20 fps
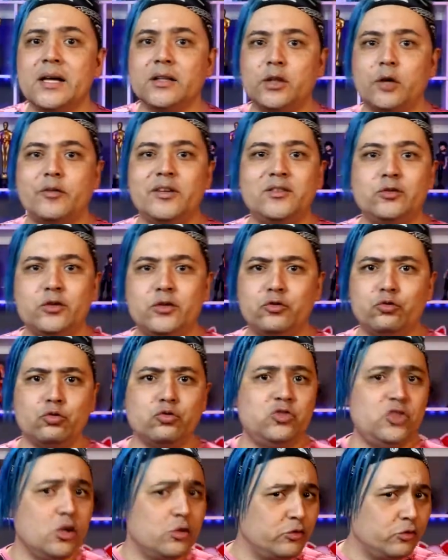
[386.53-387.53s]
Talvez o
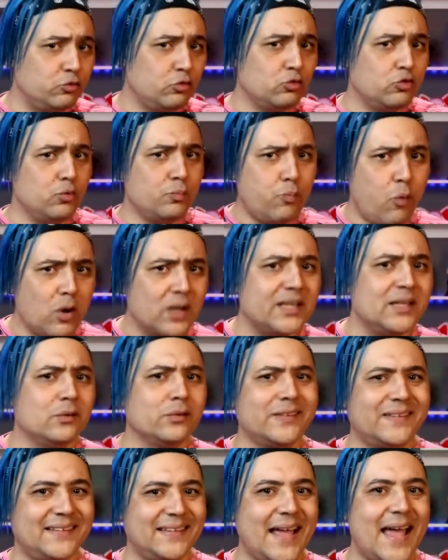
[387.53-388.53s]
estúdio é um estúdio um
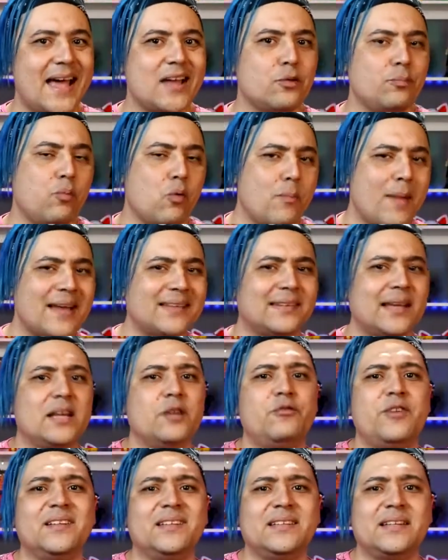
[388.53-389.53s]
pouquinho sério, por mais que
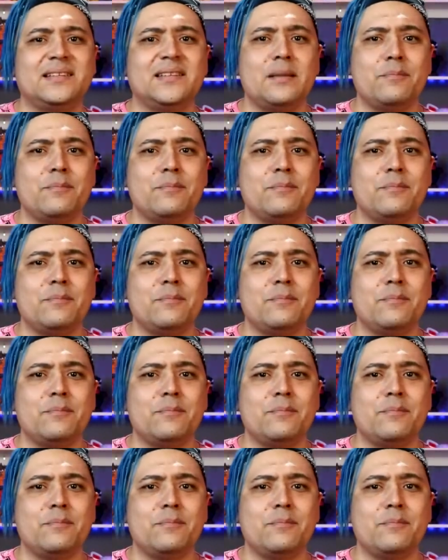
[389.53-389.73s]
ele fez essa